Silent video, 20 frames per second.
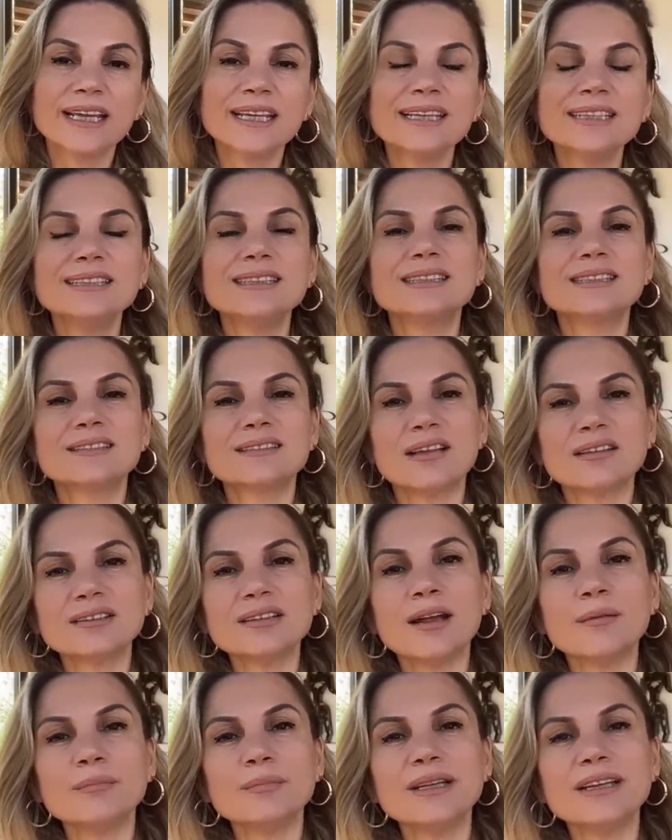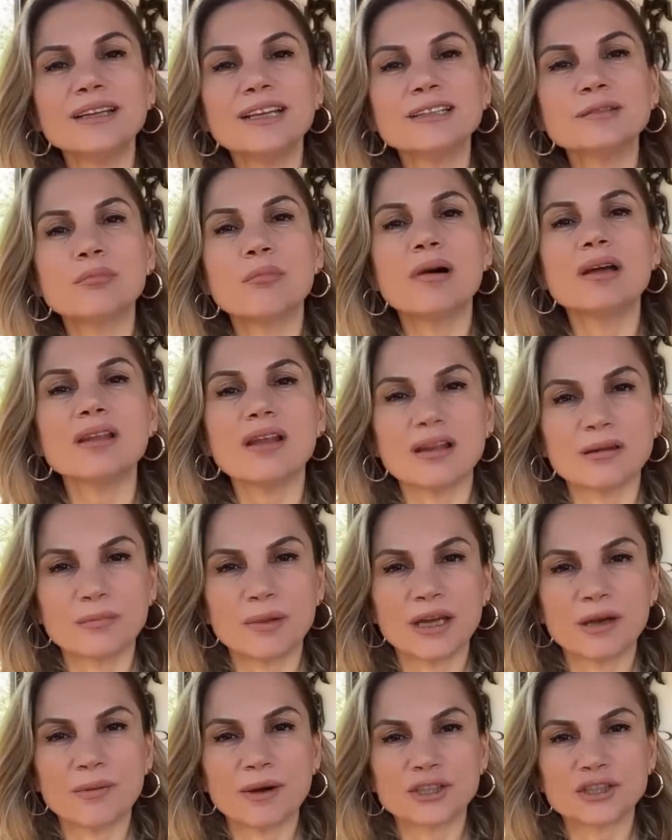Hindistan'dan millet mal
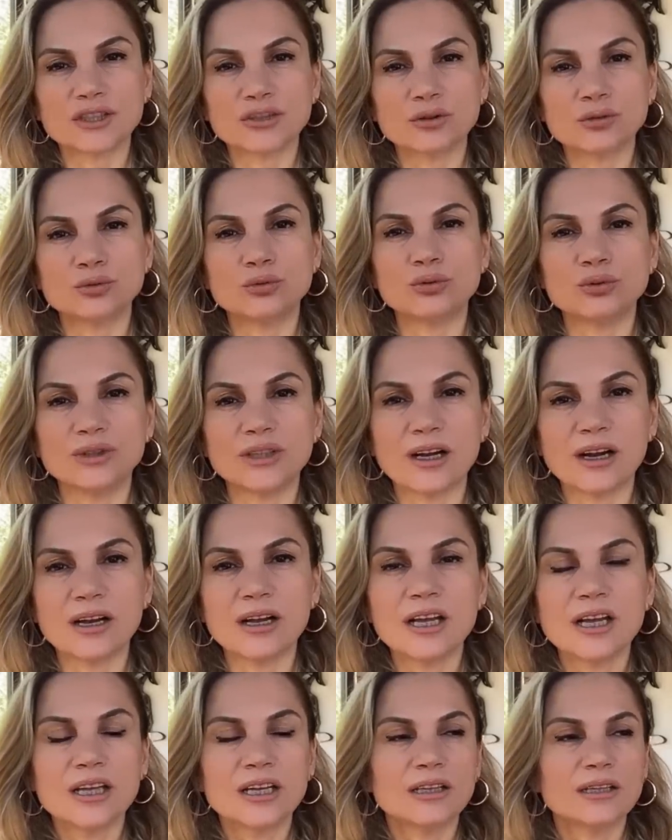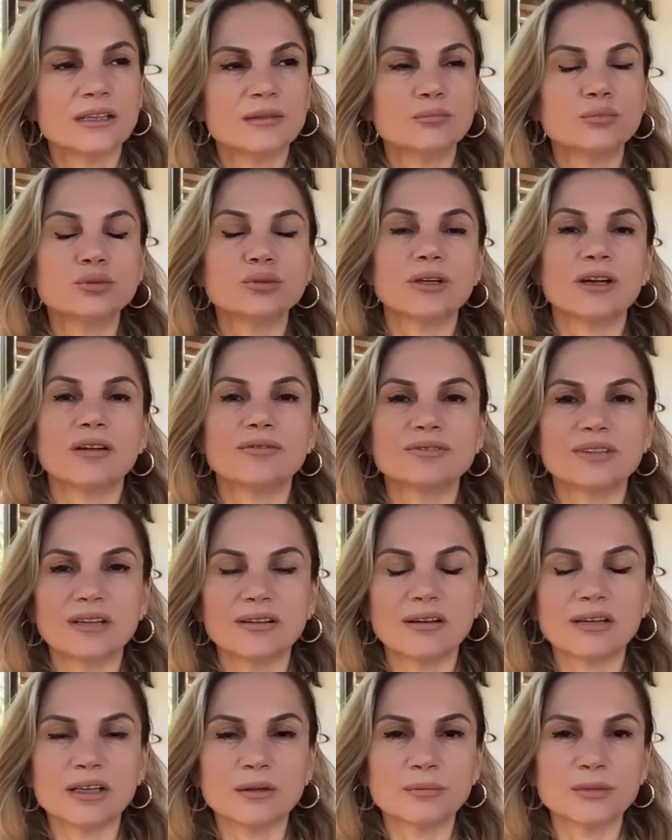almaya başladı dünya bu
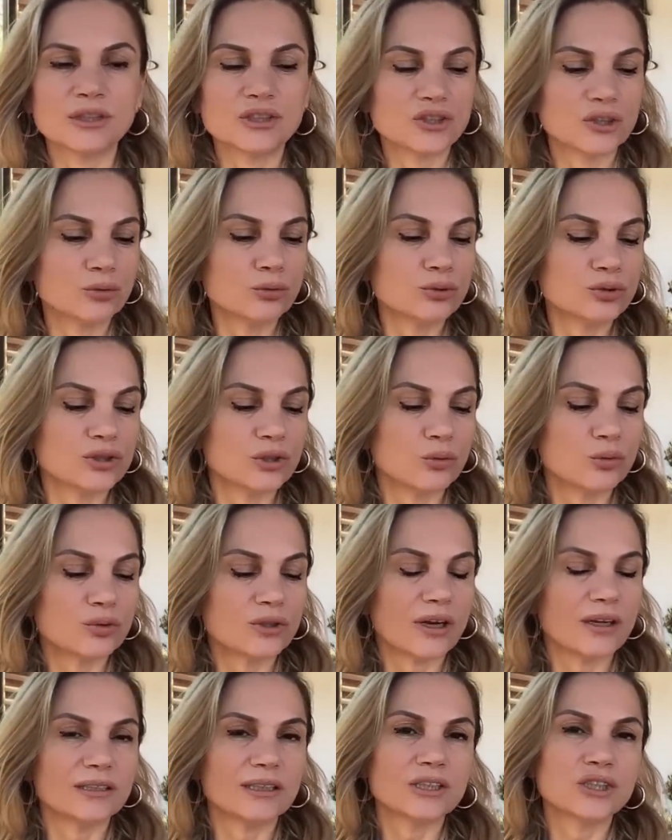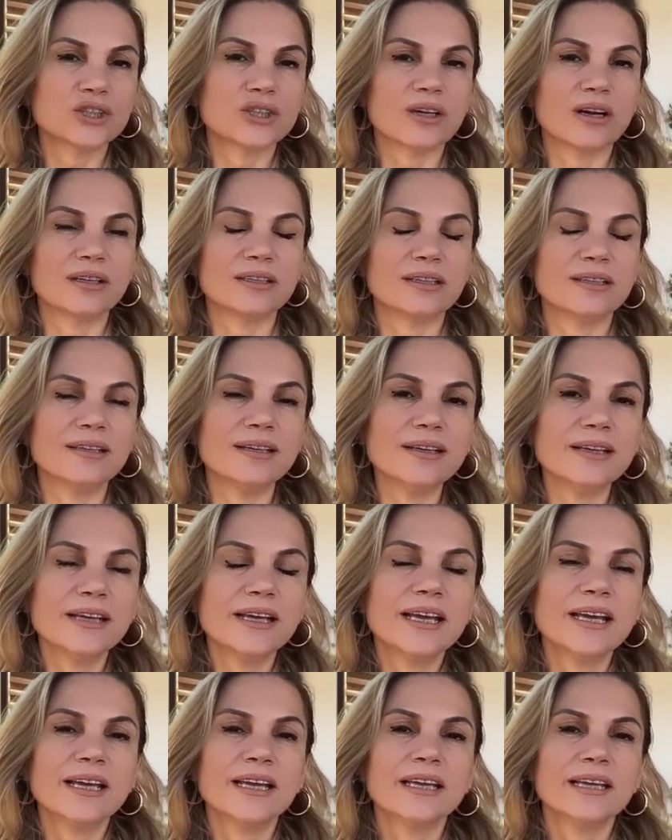taraftan alamayınca Rusya-Ukrayna işgaliyle
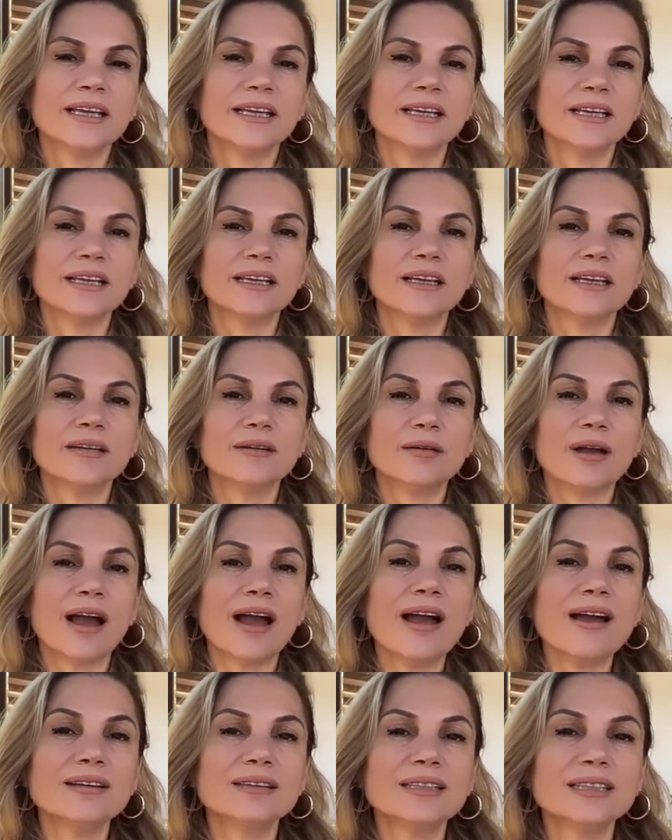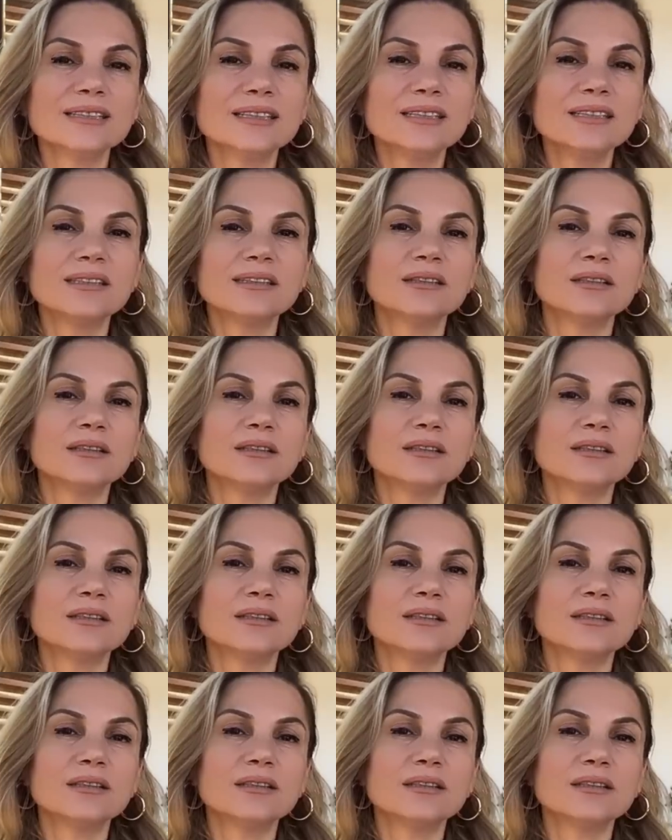e, herkes e,